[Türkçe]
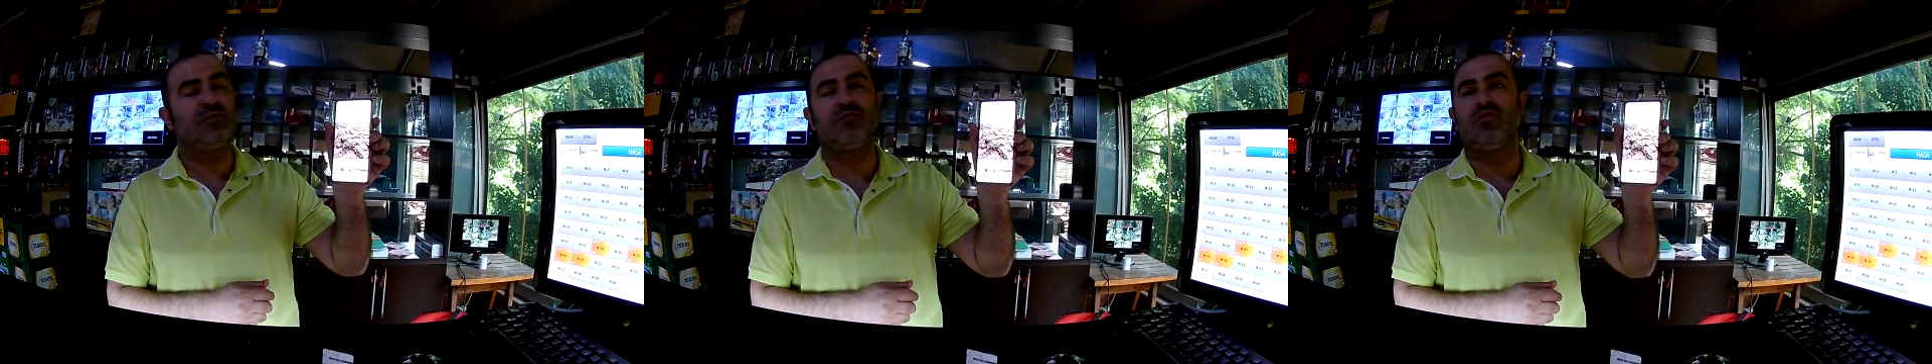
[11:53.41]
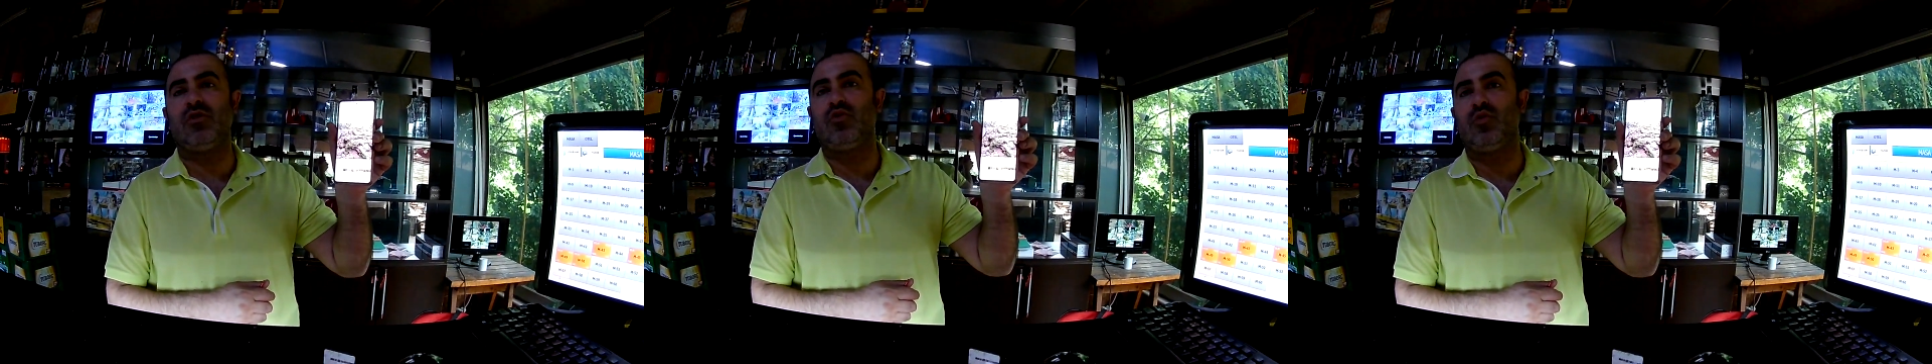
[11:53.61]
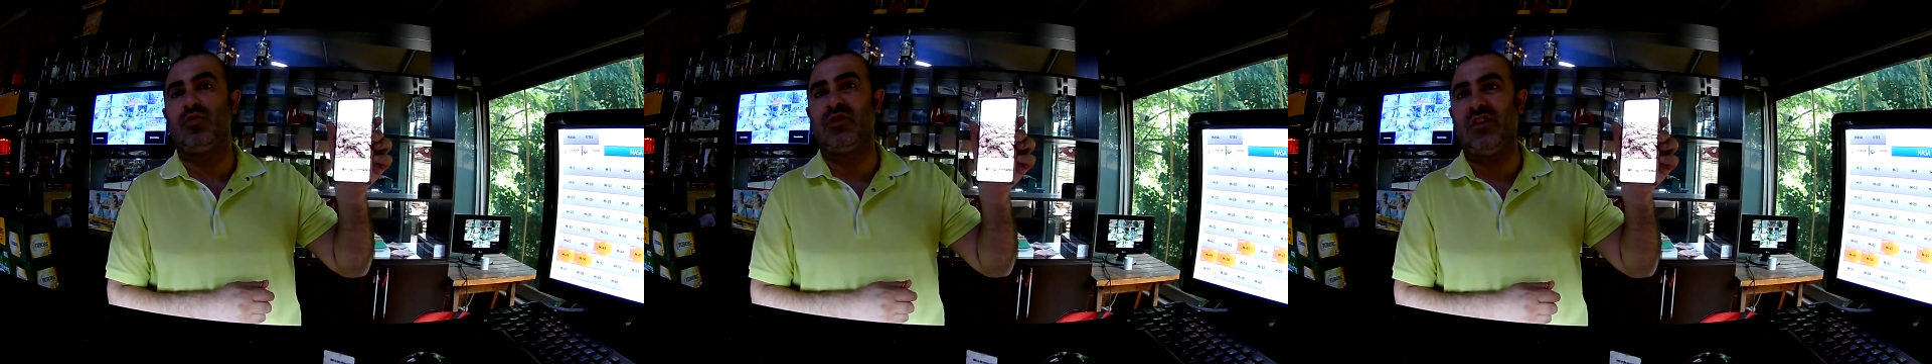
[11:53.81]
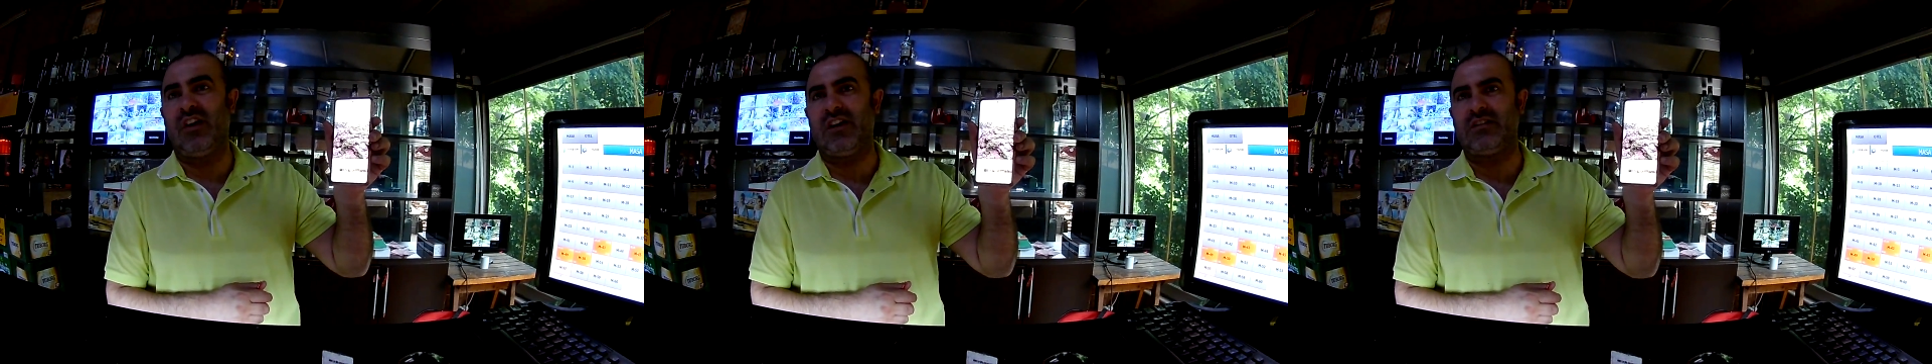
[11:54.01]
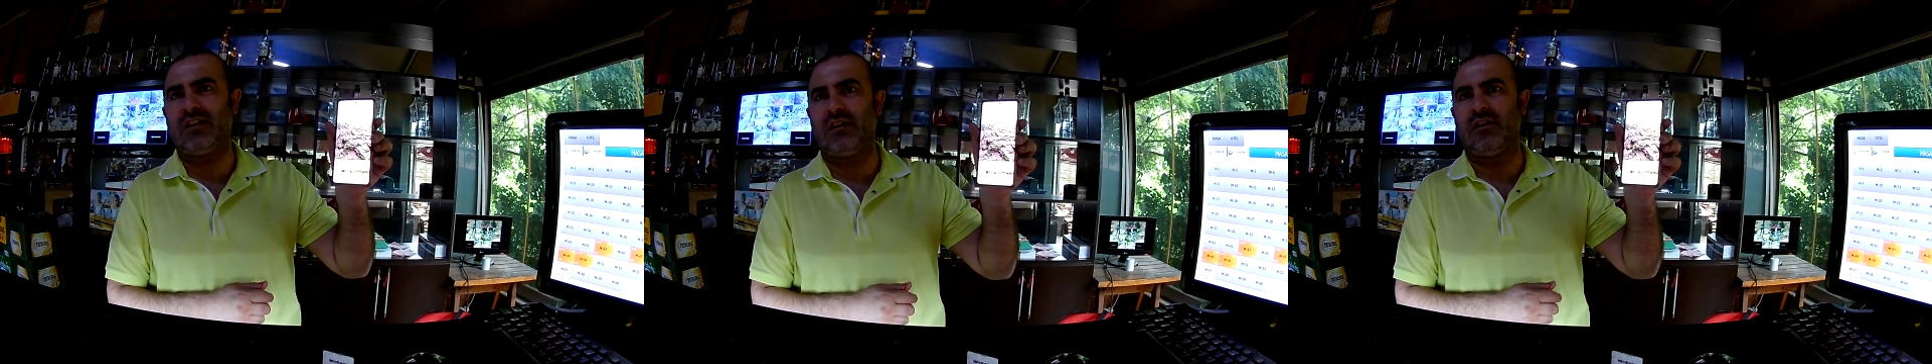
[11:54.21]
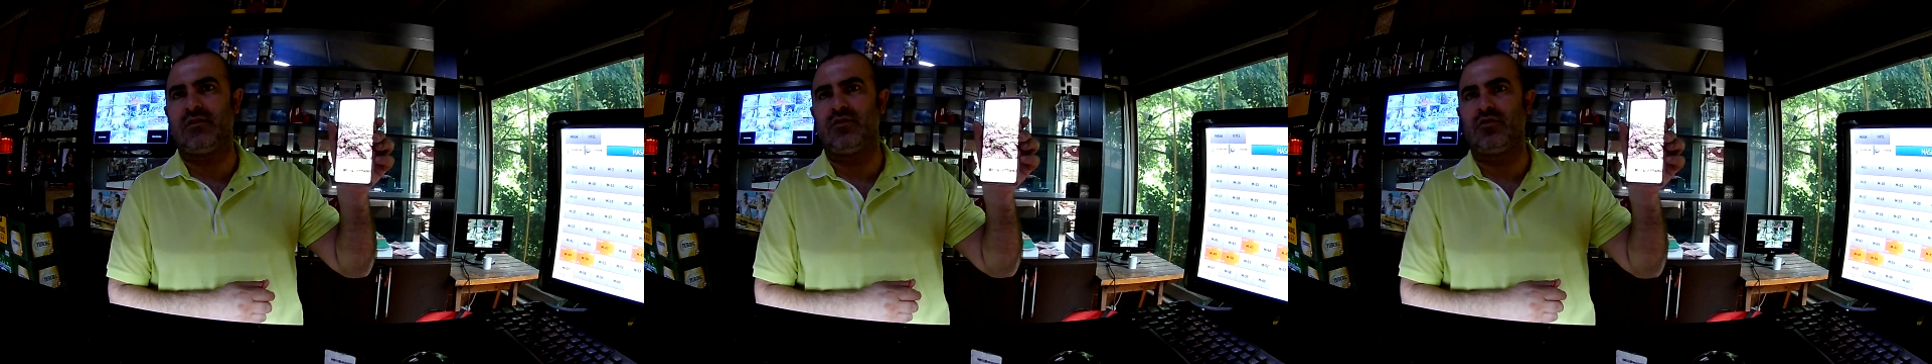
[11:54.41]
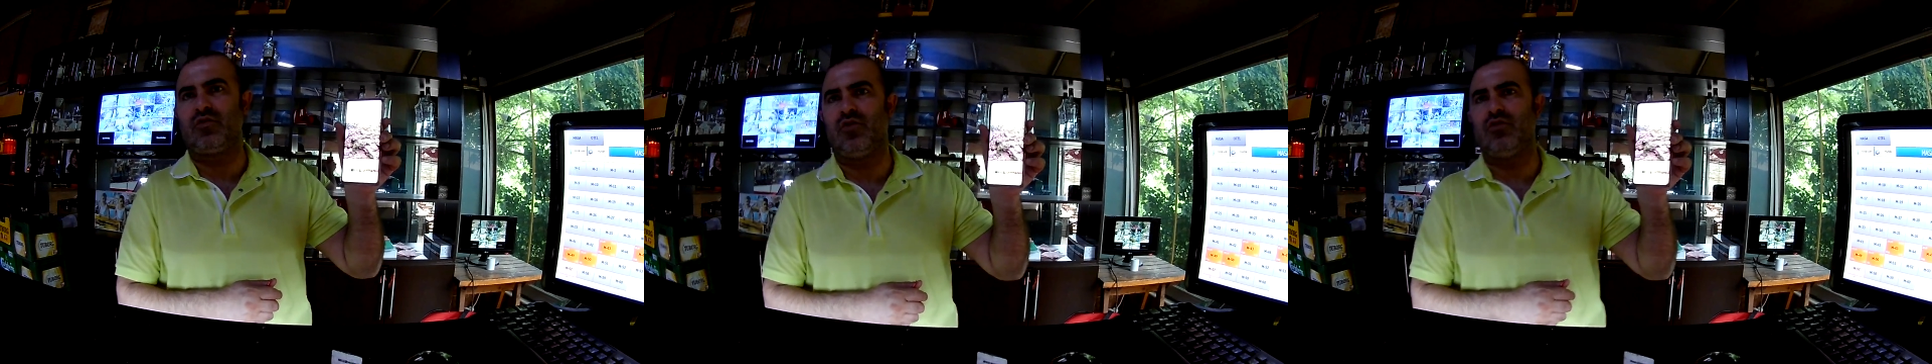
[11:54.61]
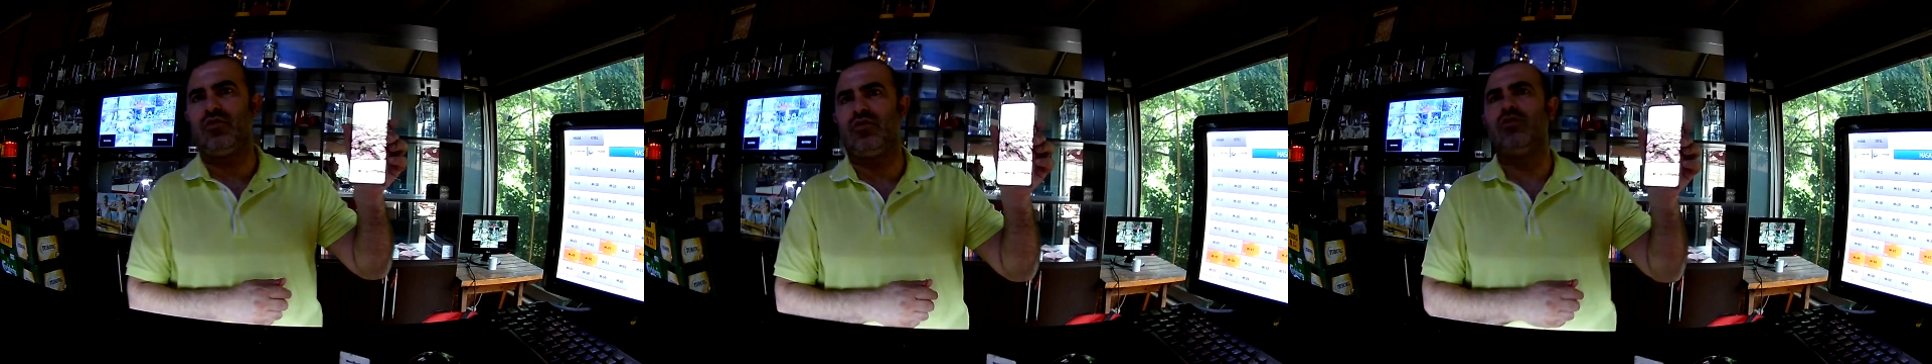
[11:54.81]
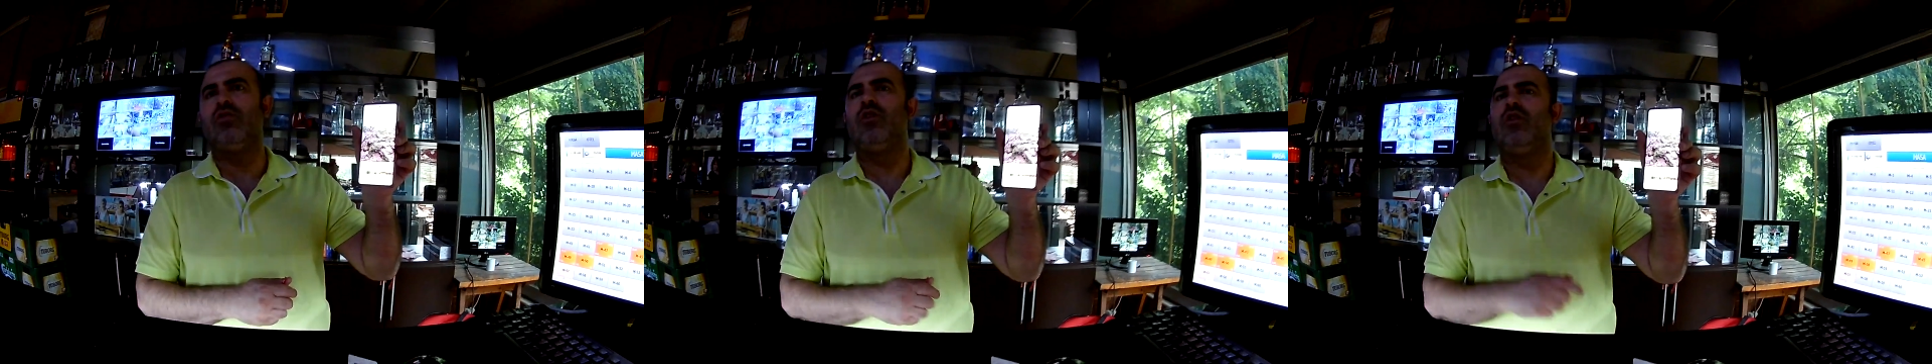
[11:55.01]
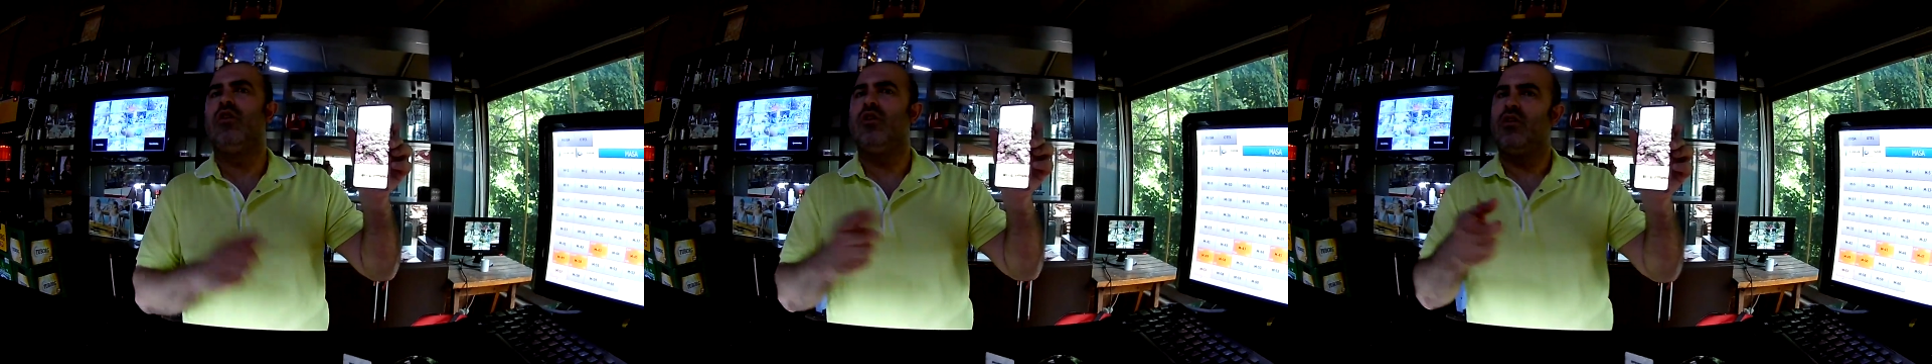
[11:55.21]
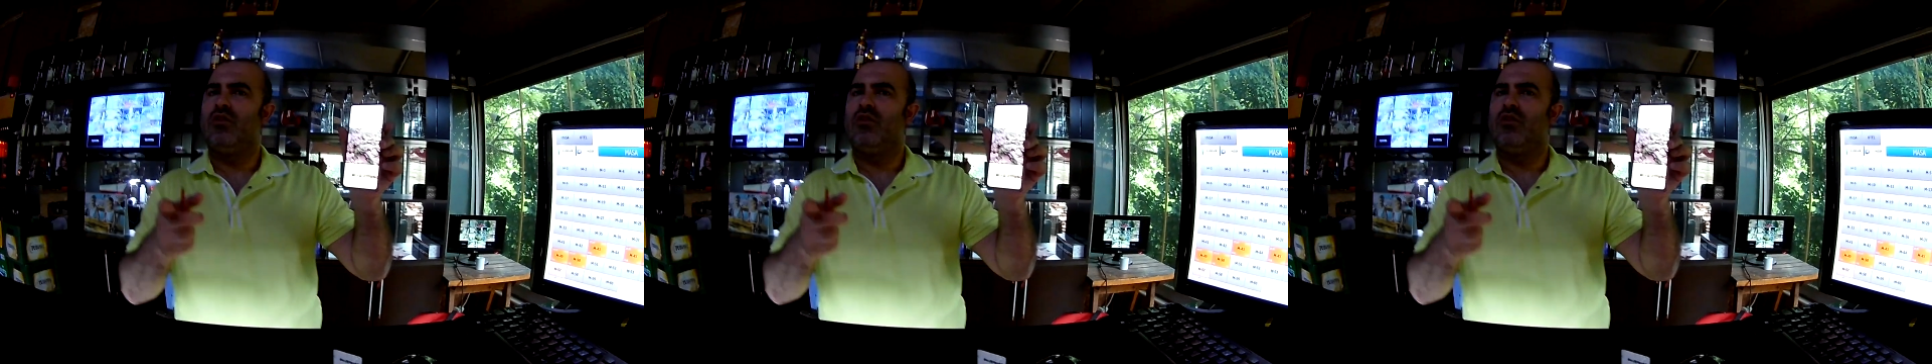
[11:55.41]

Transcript: Biz buna Rum travertenler Ben gösterdim hepsini.